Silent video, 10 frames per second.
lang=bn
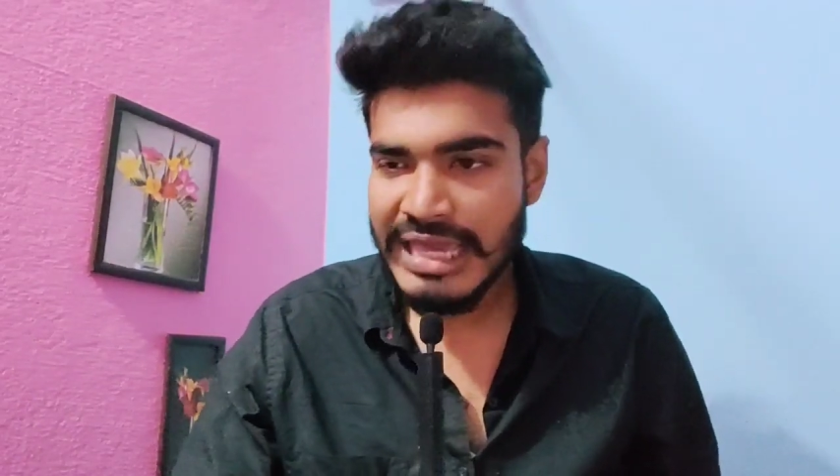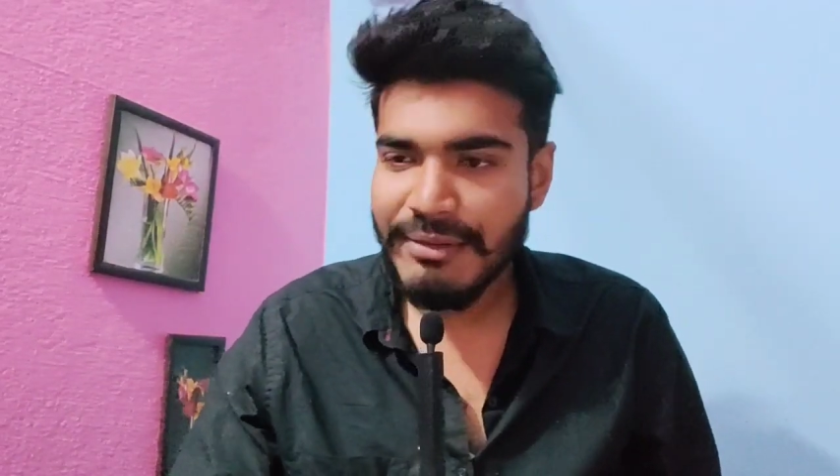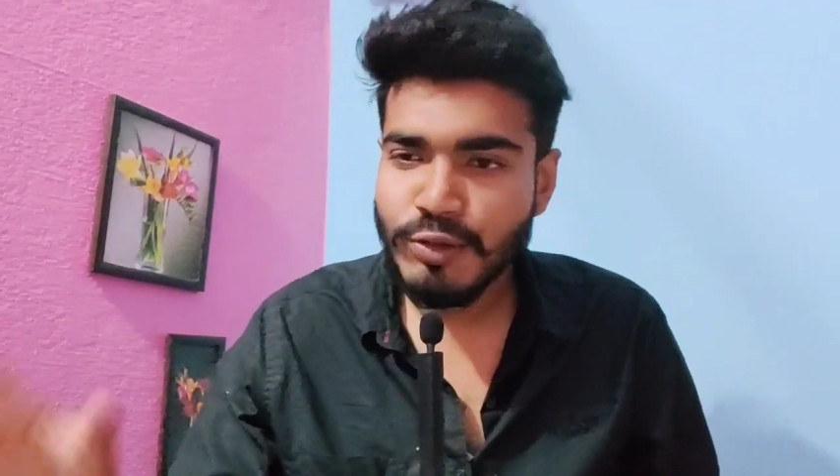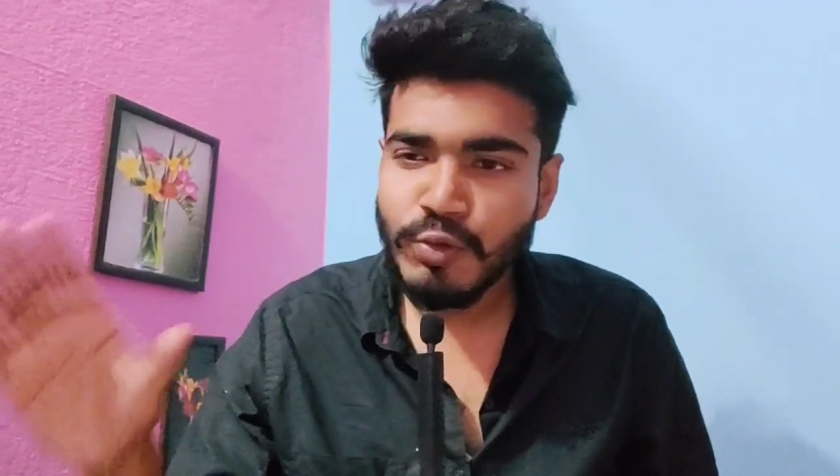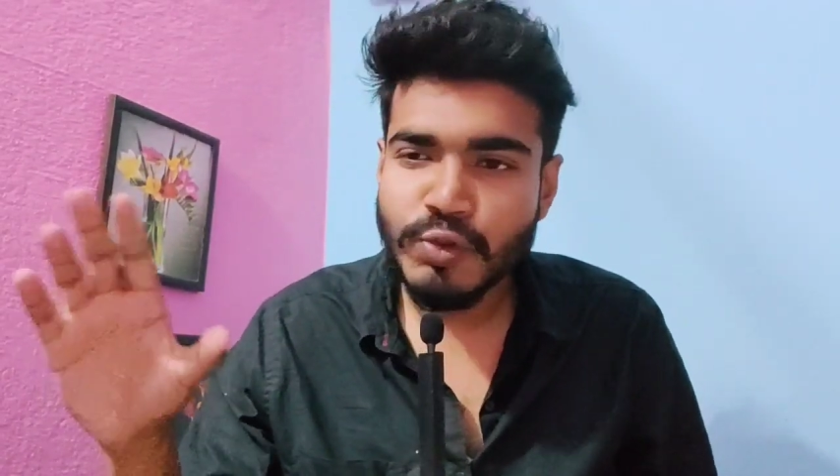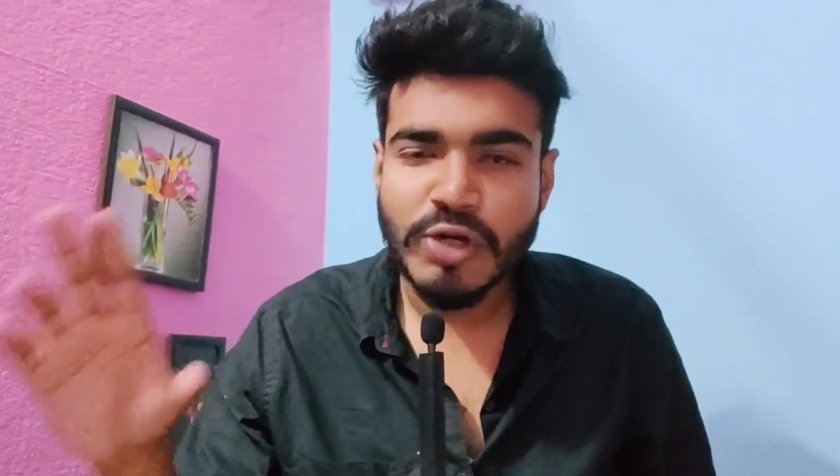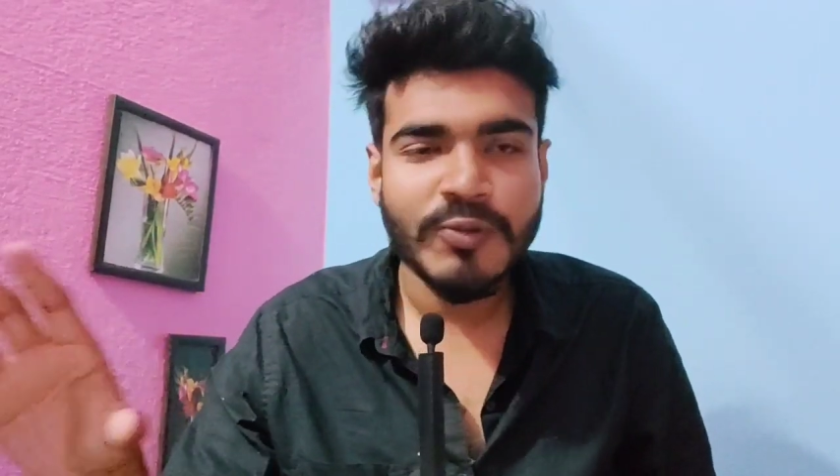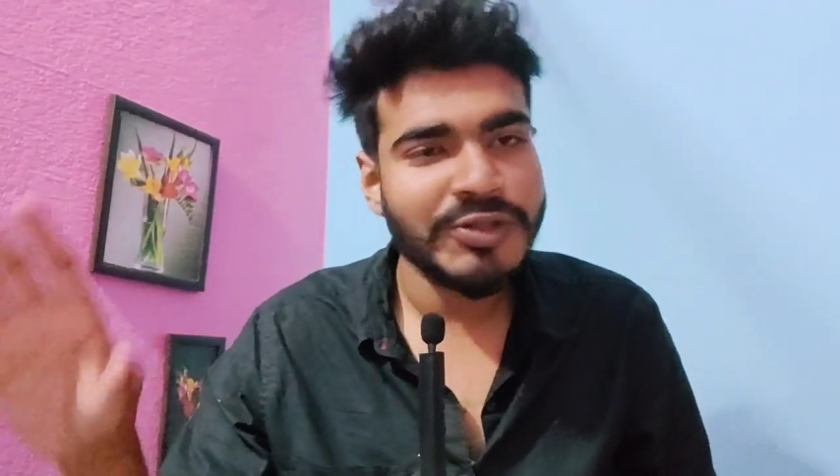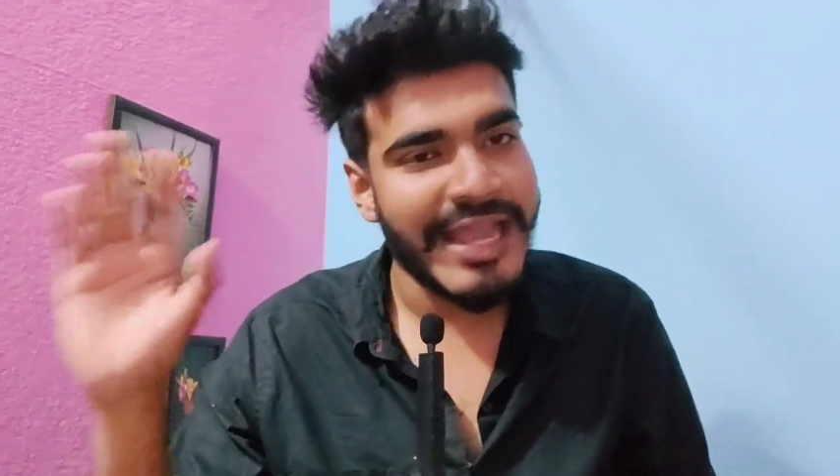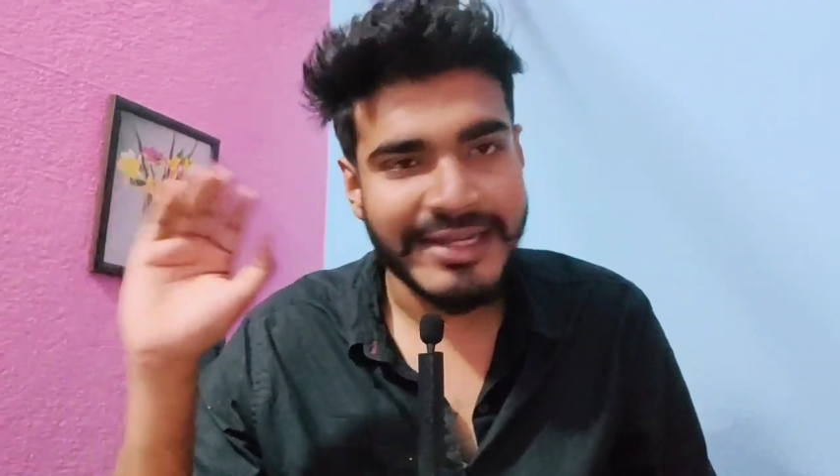এবার দুটোর
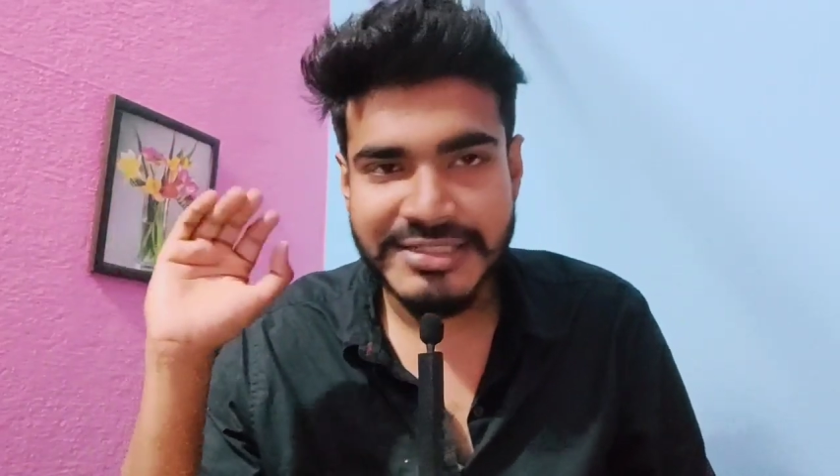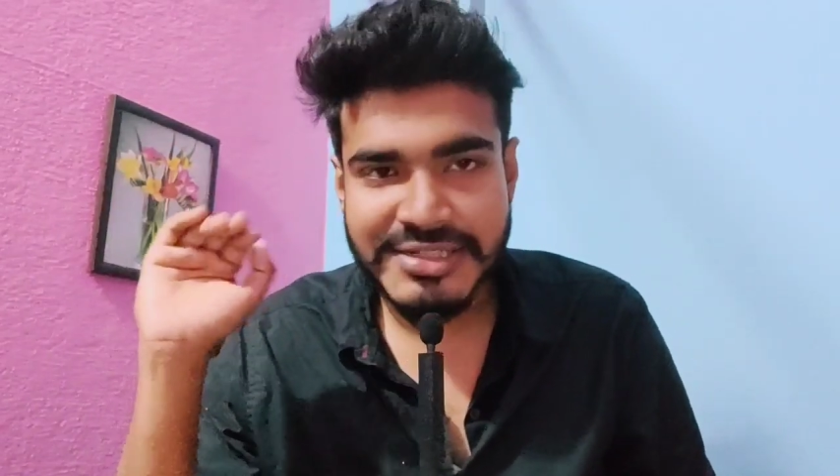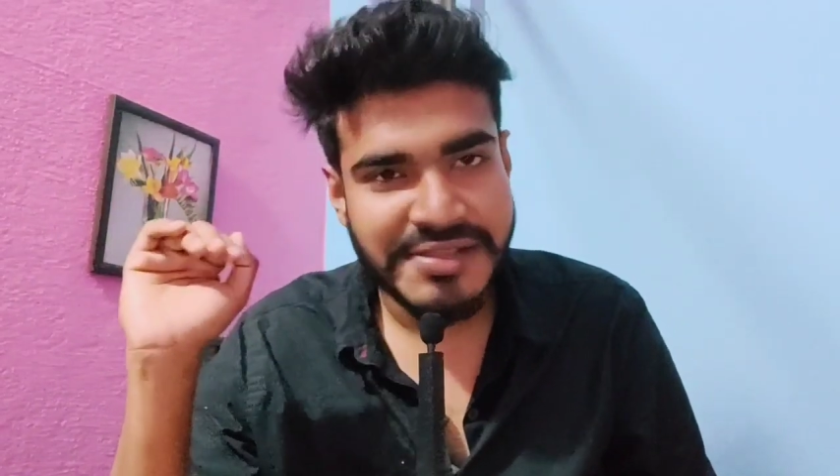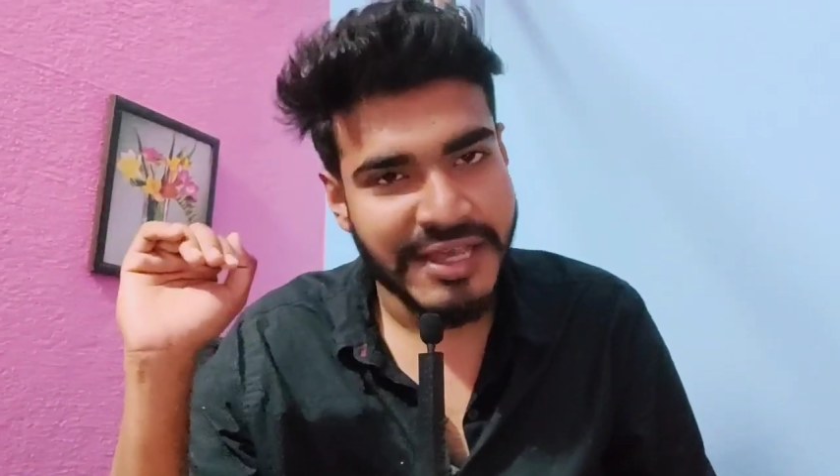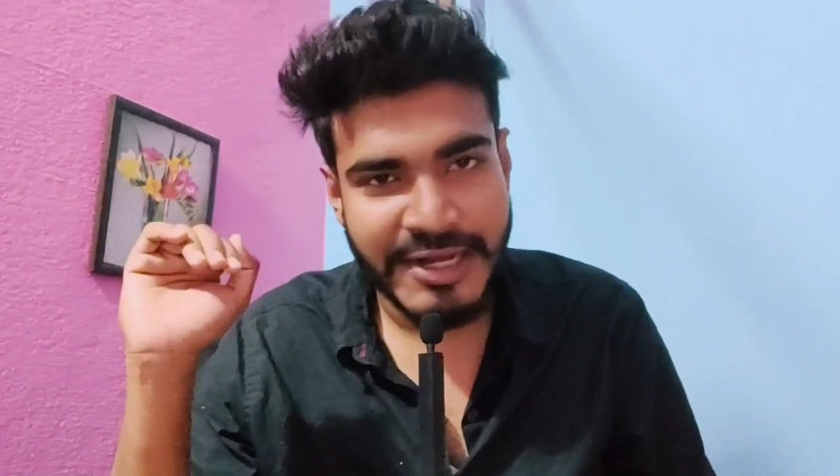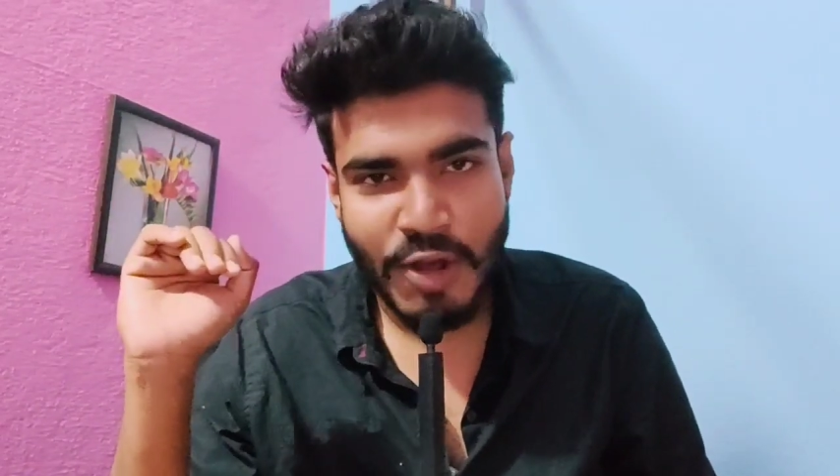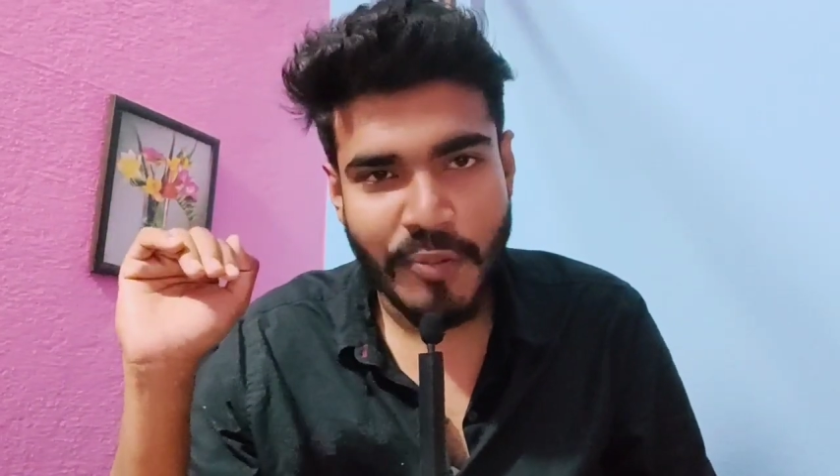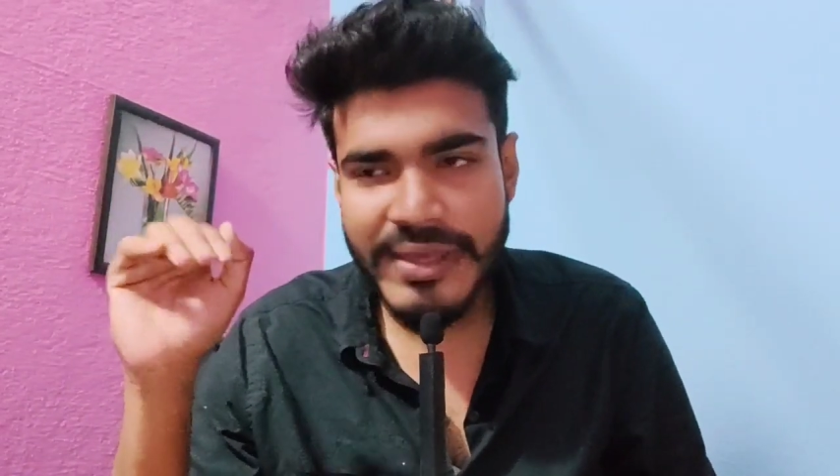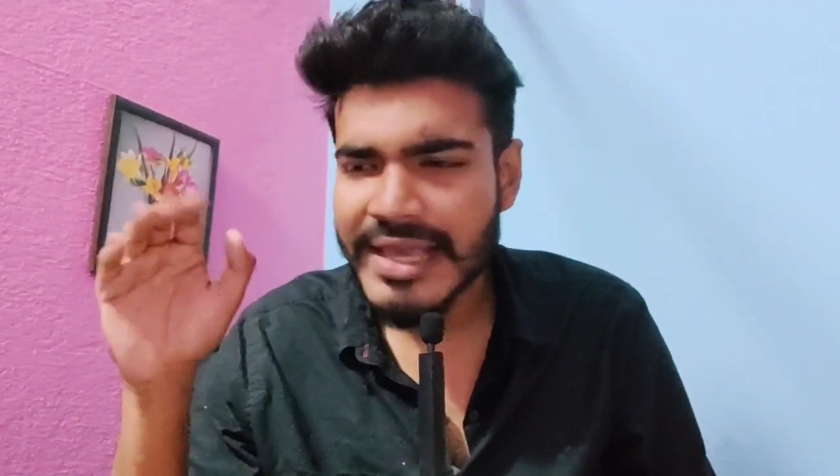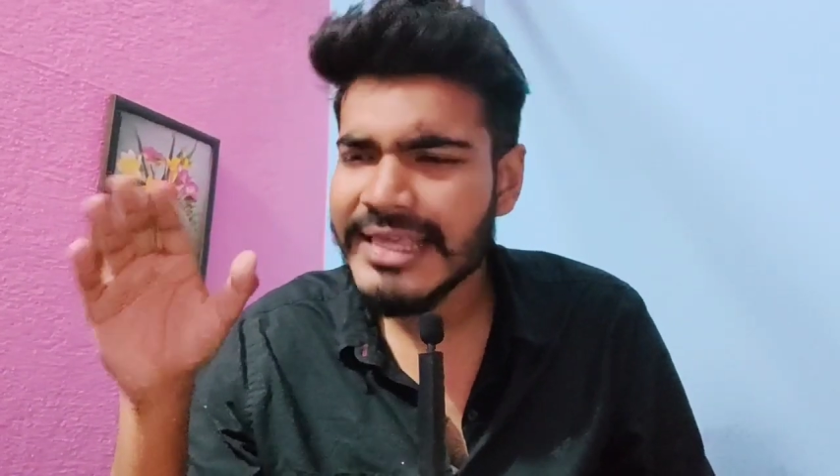মধ্যে একটা জিনিস এখানে হবে